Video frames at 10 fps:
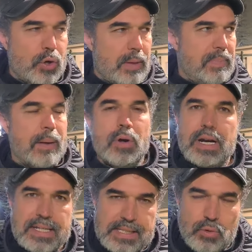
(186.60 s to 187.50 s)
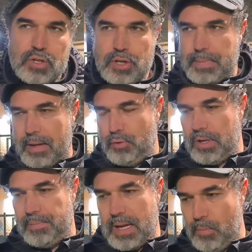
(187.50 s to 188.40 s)
non abbiamo una lista noi, noi
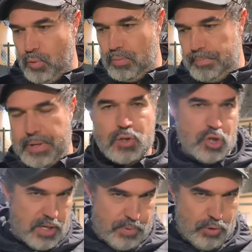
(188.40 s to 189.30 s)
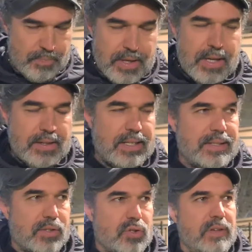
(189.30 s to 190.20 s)
abbiamo un principio nel
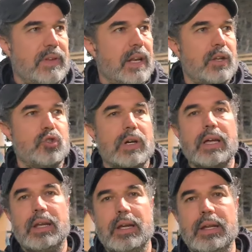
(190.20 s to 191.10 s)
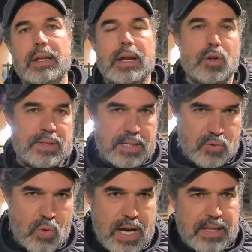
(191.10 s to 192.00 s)
senso se vieni a giocare nella nostra
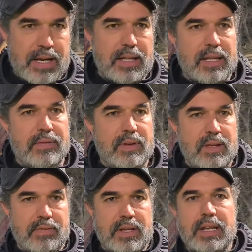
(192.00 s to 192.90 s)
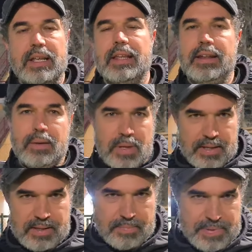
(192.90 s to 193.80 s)
squadra devi venire agli
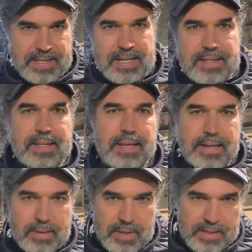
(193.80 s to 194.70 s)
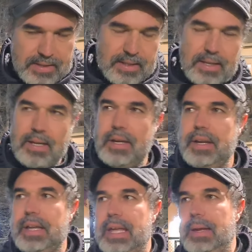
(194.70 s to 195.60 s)
allenamenti impegnarti agli allenamenti
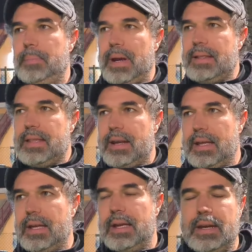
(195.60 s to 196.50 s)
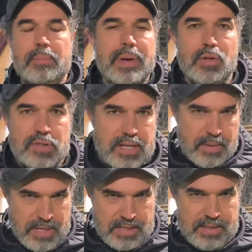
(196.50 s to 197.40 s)
e prendere l'impegno
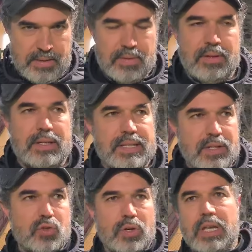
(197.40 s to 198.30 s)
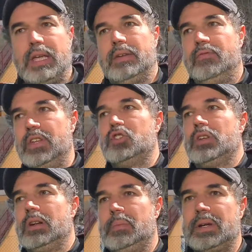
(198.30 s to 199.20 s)
seriamente nel senso che
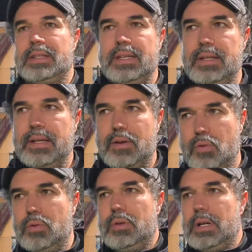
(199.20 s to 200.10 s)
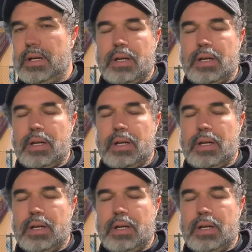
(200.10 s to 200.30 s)
vincere le partite con